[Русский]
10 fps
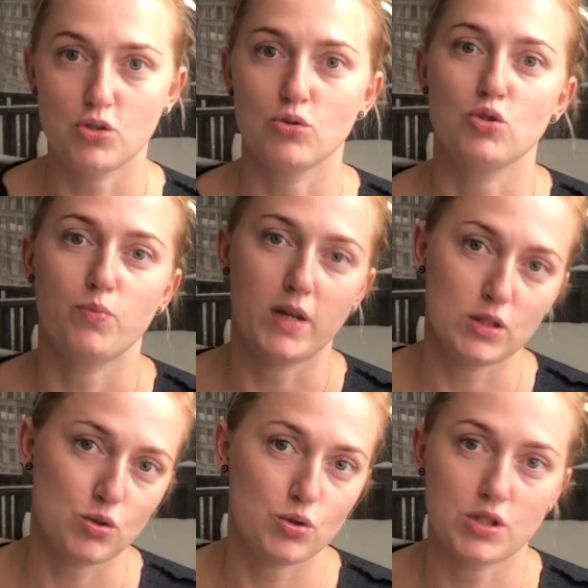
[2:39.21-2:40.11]
что
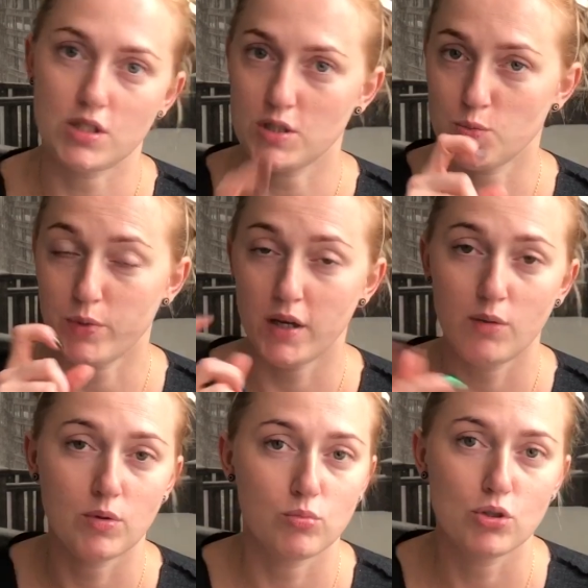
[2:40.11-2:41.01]
супляцосы и
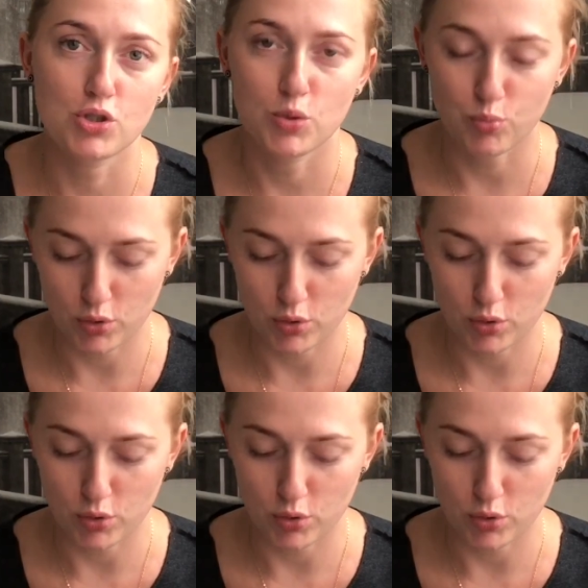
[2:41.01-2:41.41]
спреи мы больше не